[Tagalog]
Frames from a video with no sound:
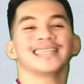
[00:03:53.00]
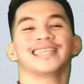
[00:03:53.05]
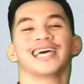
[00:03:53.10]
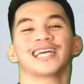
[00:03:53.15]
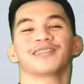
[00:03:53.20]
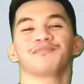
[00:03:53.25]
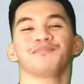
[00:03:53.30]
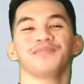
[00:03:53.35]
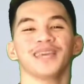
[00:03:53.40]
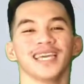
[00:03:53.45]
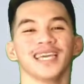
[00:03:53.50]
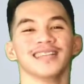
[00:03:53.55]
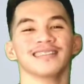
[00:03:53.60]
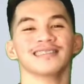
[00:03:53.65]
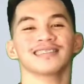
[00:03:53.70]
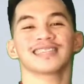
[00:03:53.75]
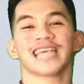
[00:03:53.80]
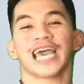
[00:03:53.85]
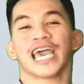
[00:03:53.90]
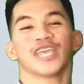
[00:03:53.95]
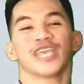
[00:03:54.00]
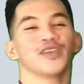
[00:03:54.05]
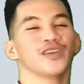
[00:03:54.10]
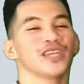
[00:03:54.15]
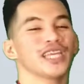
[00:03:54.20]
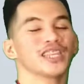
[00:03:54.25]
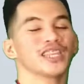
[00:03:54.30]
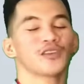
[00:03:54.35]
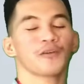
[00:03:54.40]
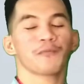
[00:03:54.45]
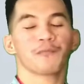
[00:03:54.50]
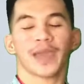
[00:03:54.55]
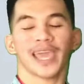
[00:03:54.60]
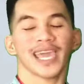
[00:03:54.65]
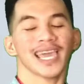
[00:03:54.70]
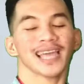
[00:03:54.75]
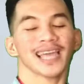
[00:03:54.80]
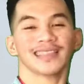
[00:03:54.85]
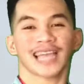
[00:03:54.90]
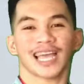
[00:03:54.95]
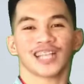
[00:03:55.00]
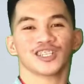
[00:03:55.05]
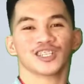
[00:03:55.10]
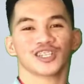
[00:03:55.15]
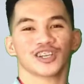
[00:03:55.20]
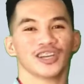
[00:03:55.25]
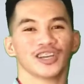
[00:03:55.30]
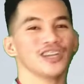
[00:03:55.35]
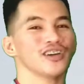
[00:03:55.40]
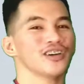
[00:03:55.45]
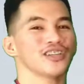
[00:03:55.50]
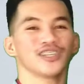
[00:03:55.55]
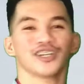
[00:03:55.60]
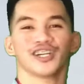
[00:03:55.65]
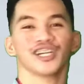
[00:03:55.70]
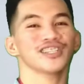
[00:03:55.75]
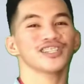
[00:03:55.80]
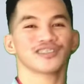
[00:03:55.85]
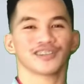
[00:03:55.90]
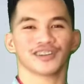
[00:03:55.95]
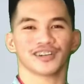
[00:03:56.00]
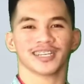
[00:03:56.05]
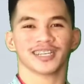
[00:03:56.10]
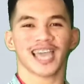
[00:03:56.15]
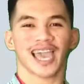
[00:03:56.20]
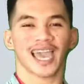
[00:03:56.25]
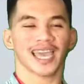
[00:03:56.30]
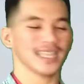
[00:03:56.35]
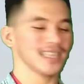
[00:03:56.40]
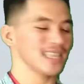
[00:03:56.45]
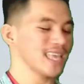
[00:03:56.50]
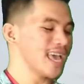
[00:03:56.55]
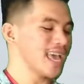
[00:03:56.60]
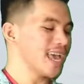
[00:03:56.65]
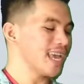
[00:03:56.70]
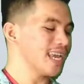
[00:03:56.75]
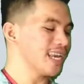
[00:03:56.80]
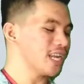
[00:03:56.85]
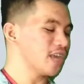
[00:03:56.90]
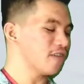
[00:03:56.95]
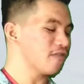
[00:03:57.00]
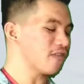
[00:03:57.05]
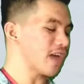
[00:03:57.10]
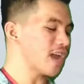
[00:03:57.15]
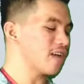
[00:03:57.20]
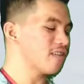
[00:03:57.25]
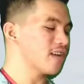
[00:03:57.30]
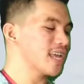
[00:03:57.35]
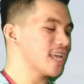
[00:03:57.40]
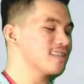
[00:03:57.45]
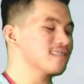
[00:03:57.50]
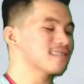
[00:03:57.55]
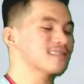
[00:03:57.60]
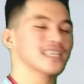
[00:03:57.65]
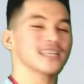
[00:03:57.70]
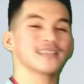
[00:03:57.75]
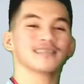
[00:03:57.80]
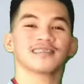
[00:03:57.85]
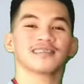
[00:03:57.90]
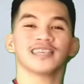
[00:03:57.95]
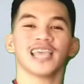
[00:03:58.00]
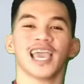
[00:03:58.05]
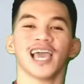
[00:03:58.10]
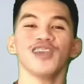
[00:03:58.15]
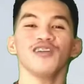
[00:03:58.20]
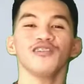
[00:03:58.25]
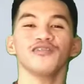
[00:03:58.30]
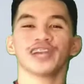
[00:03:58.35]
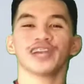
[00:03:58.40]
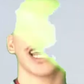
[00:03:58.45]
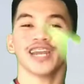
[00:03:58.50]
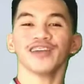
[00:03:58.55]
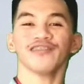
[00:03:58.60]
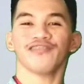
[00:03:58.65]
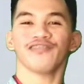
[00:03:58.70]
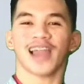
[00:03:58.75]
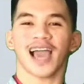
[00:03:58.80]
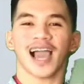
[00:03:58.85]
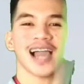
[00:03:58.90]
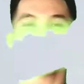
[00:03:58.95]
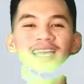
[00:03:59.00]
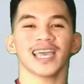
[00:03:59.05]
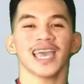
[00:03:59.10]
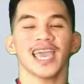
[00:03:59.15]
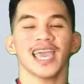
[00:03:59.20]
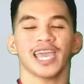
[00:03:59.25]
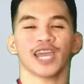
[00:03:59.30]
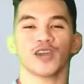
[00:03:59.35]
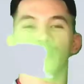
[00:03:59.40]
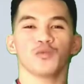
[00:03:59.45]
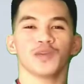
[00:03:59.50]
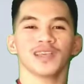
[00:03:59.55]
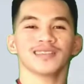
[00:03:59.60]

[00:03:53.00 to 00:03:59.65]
That means you need to pay attention on your tour guide. And if I raise this yellow-green flag and